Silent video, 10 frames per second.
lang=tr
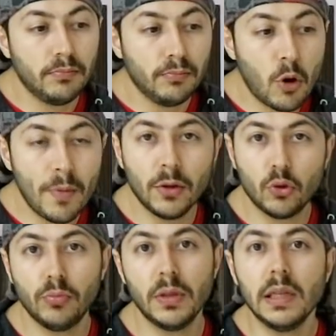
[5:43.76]

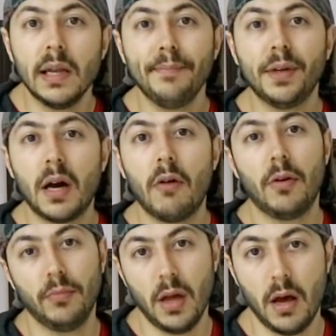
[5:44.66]
momentum denilen bir
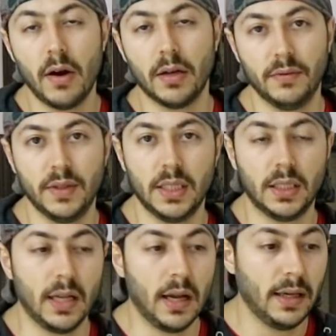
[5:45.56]
kavram daha var
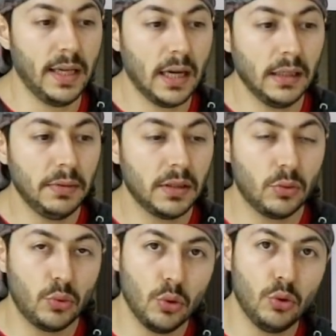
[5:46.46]
fizikte. Yani bir
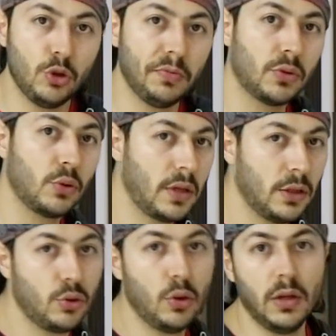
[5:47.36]
dönüş, bir
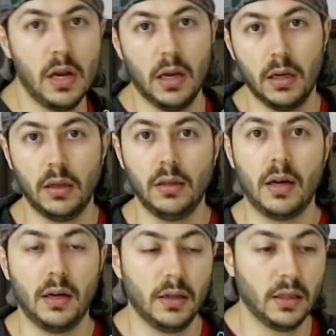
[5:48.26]
rotasyonla alakalıdır
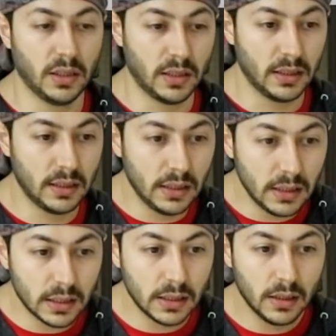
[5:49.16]
arkadaşlar.
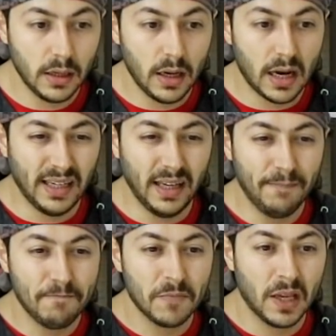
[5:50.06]
Siz hani
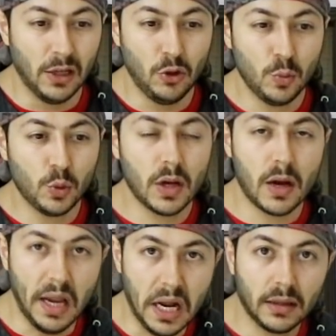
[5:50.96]
e, yumruk
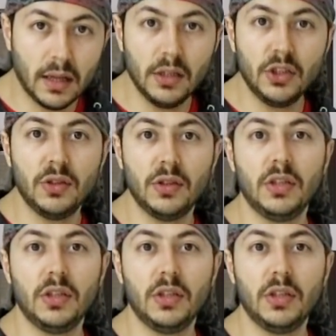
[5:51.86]
ayaktan